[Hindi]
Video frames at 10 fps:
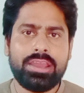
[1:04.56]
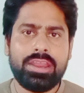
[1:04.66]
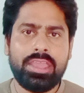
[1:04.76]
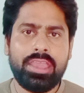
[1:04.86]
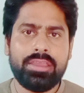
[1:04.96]

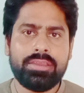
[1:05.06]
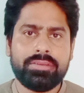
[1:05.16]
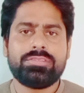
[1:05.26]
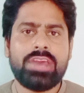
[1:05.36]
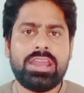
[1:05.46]
करेंगे
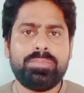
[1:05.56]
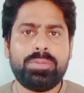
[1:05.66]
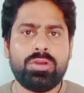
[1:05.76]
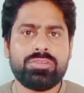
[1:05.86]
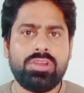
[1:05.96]
सन
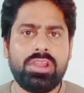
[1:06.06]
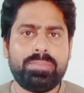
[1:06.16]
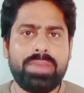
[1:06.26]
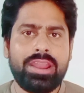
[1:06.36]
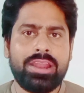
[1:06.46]
प्रो सोलर
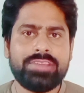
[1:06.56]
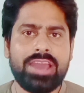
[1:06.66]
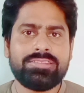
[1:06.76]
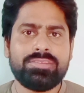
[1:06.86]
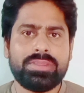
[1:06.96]
पैनल
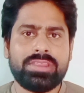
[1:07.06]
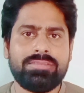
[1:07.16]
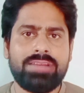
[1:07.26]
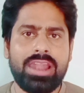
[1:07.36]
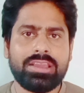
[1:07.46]
415
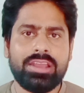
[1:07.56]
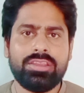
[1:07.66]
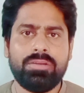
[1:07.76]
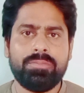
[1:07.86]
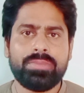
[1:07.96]
सौ वाट का
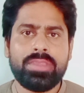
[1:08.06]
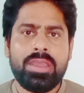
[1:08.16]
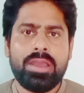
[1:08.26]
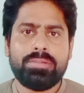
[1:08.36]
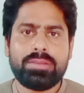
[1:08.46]
जो
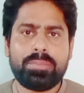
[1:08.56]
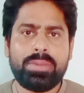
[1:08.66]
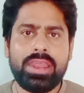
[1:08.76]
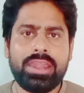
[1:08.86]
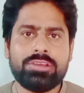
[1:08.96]
मतलब
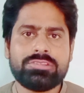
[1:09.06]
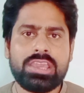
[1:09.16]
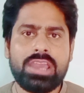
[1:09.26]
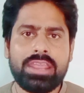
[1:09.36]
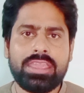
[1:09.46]
प्लेट है
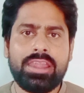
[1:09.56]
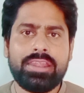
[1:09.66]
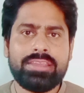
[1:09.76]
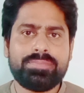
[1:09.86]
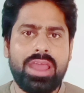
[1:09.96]
उसकी आज की
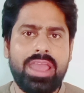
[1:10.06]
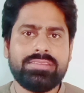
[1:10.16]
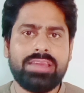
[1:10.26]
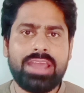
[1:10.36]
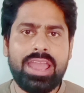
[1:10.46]
लेटेस्ट
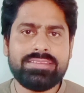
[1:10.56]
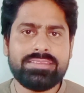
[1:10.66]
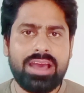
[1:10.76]
प्राइस अट्ठाईस